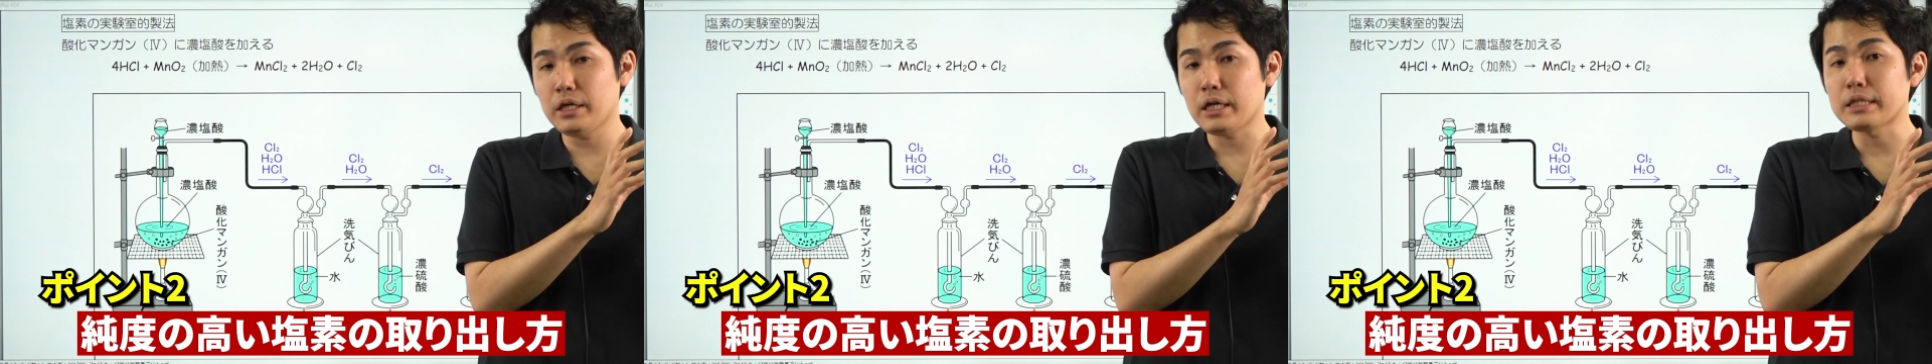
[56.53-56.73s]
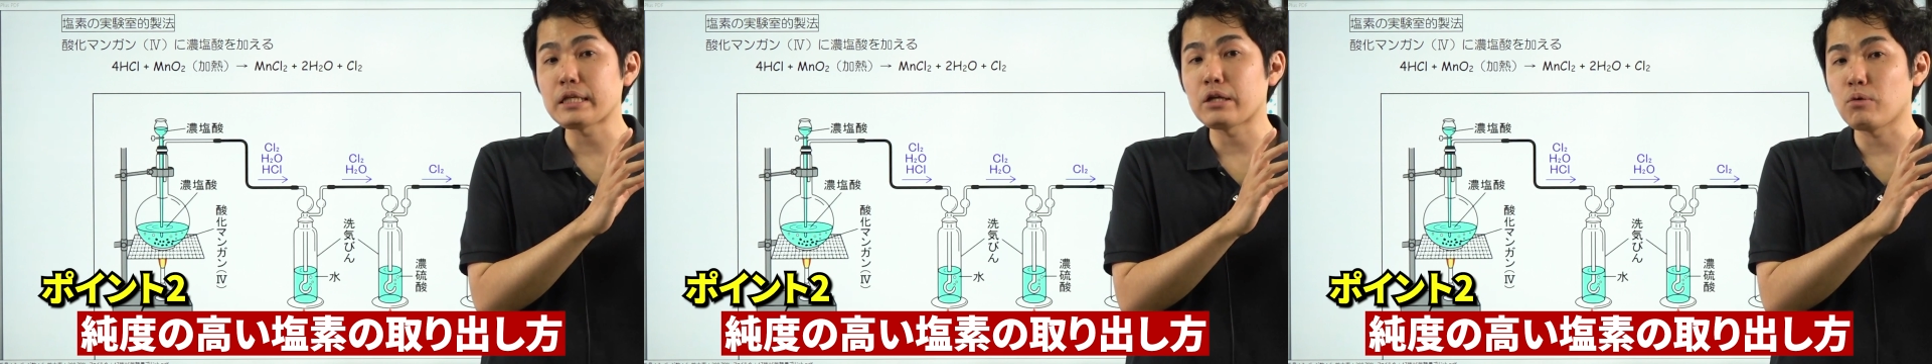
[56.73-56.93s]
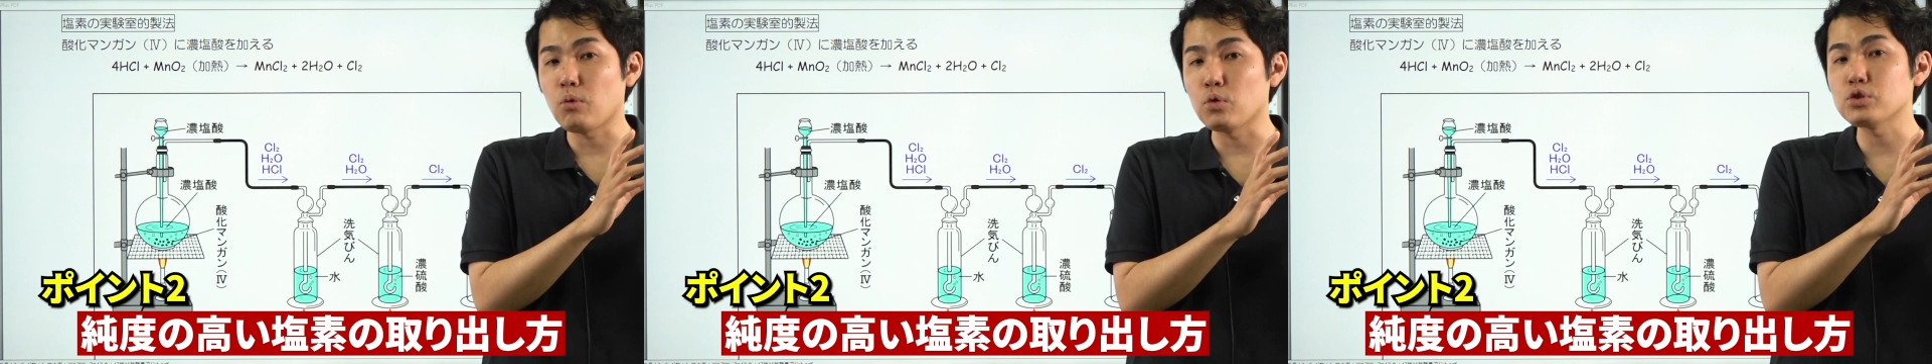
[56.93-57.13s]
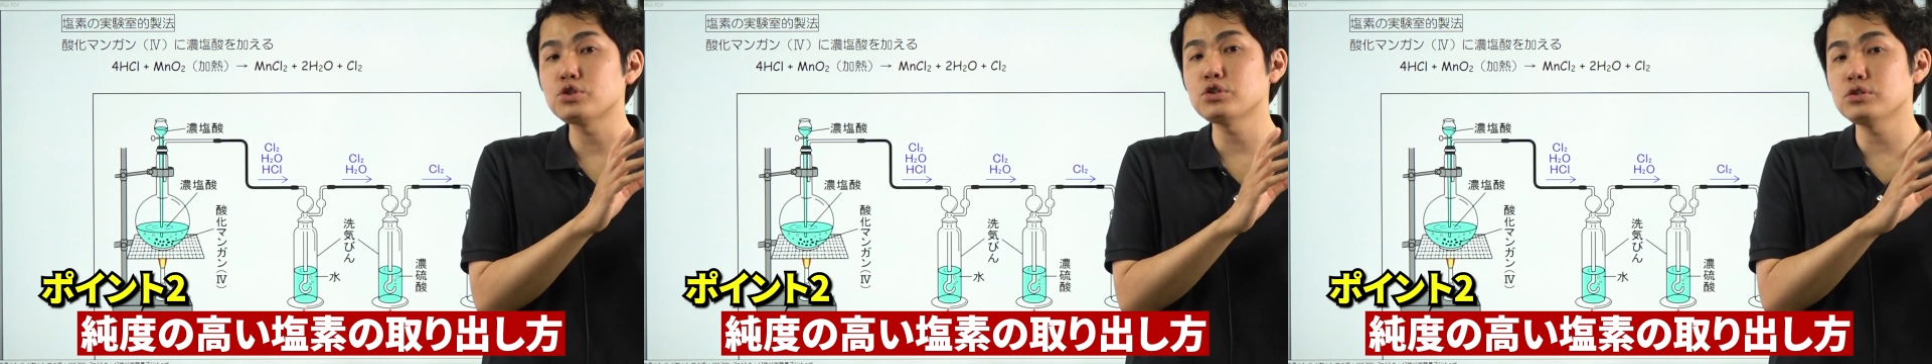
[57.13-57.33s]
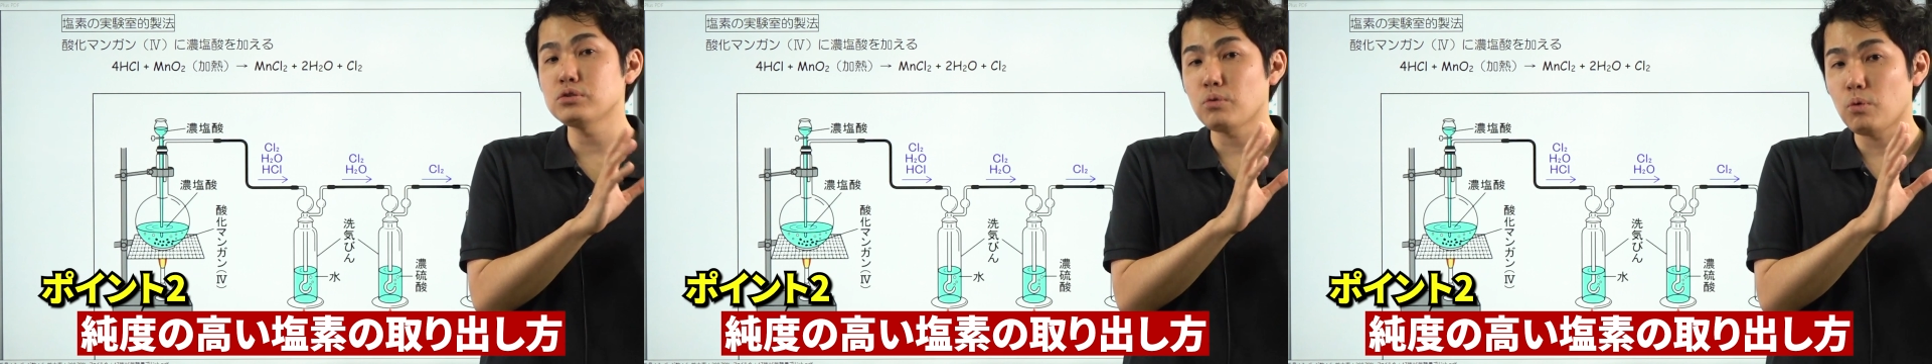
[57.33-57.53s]
方の補
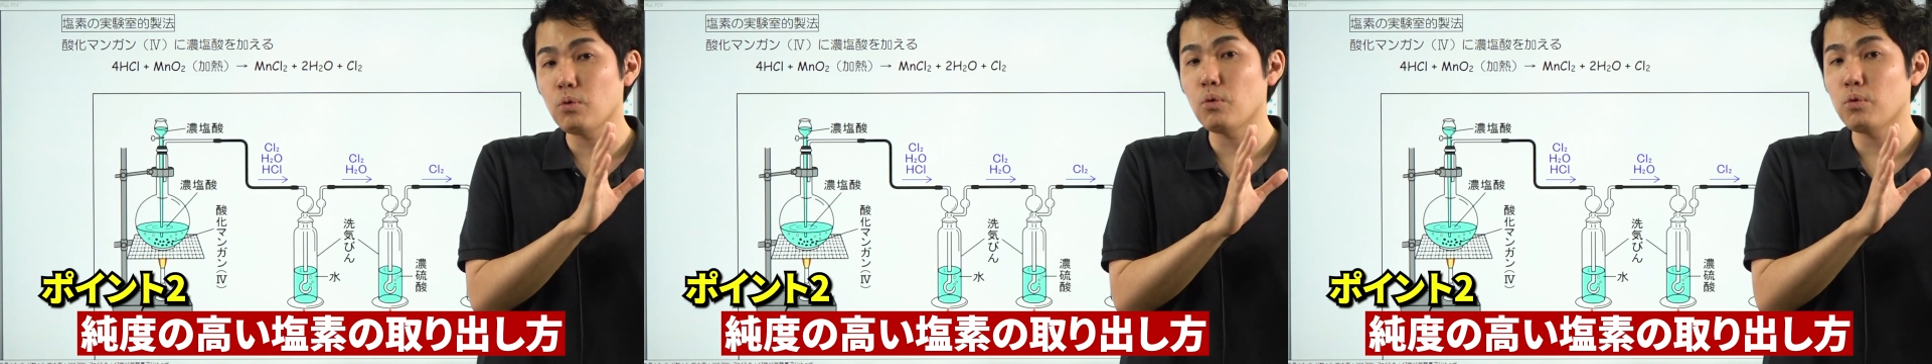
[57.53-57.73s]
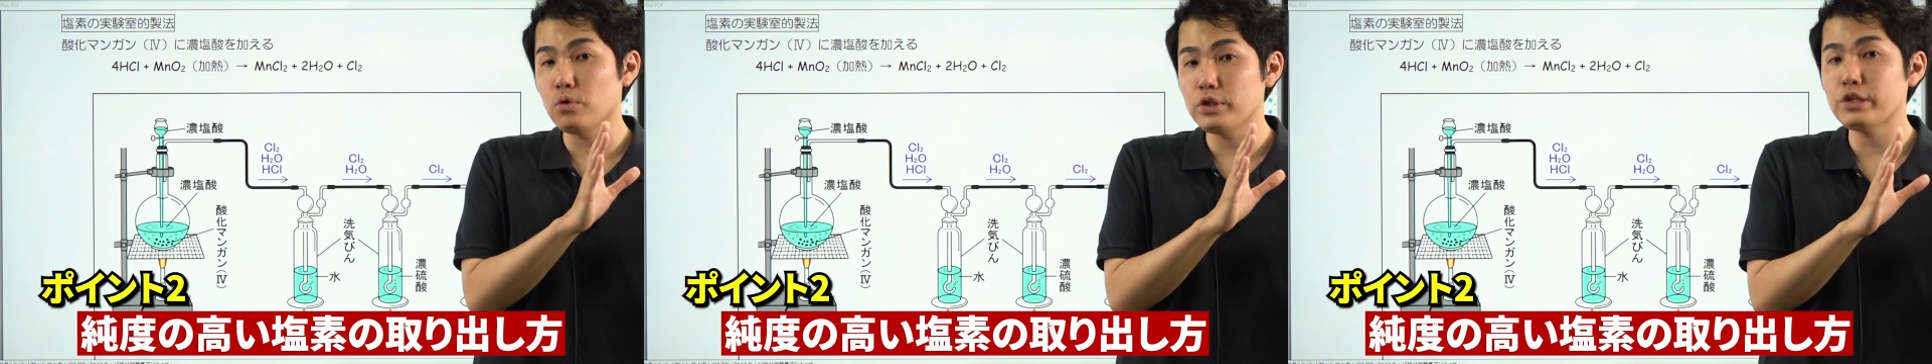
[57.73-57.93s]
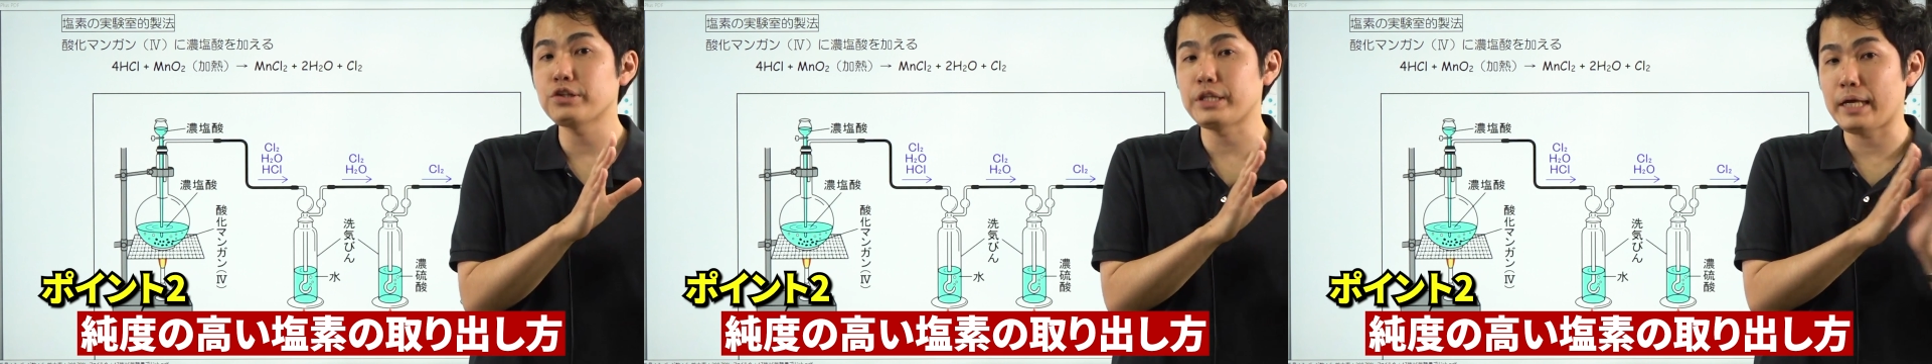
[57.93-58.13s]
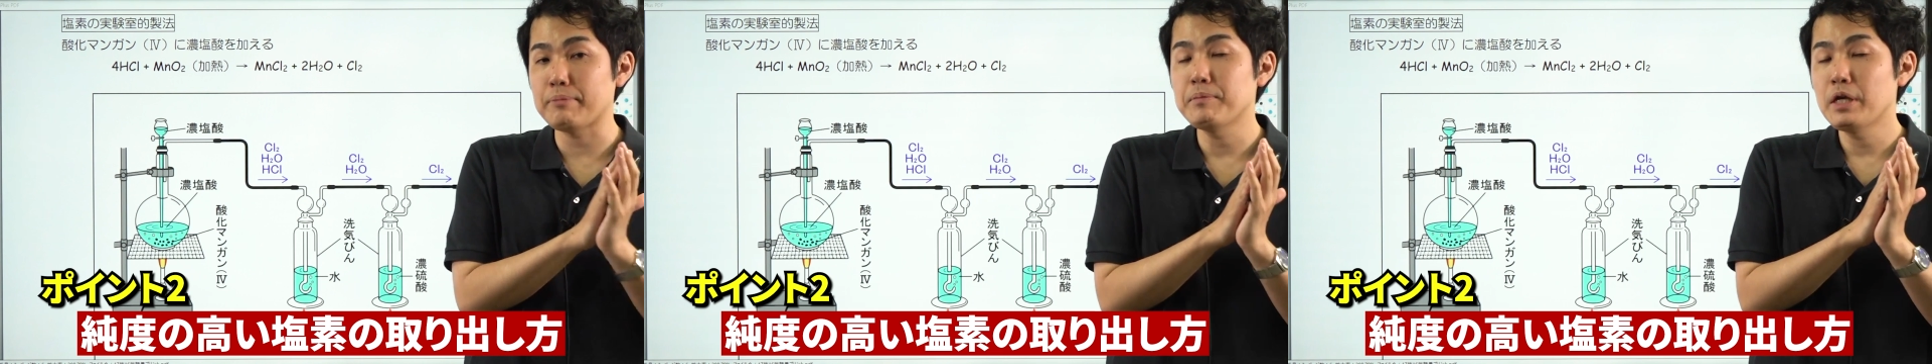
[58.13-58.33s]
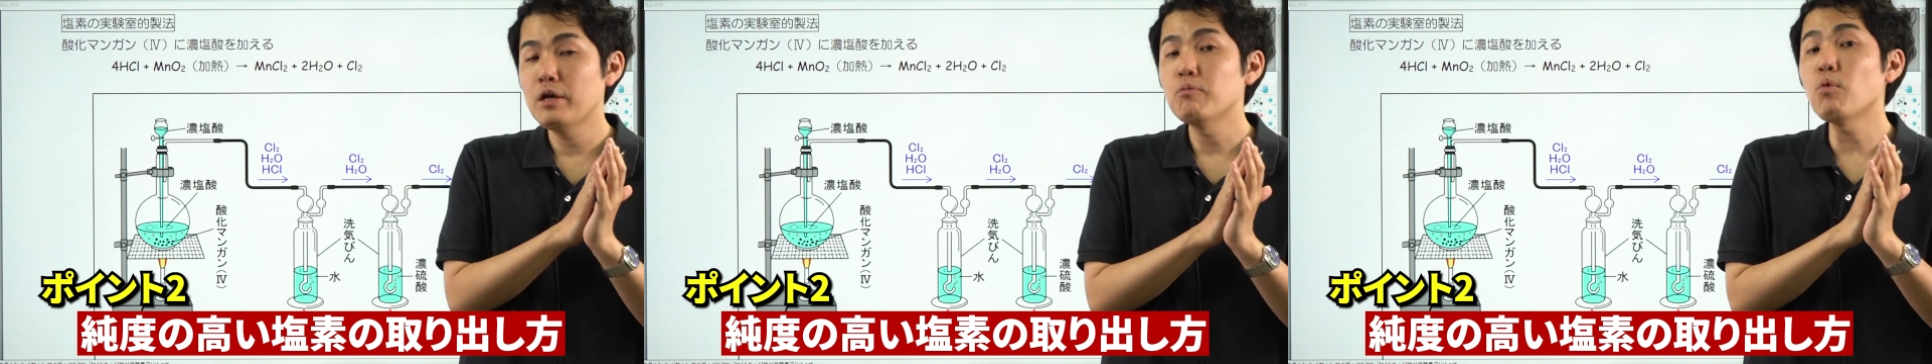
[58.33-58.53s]
修の方法です
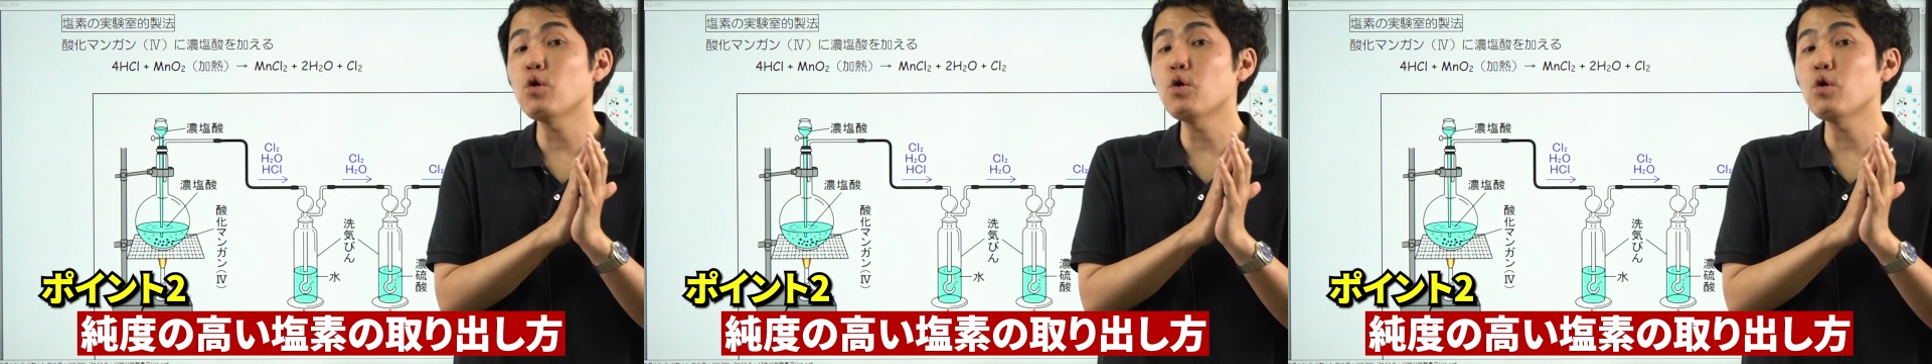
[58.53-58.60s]
ね。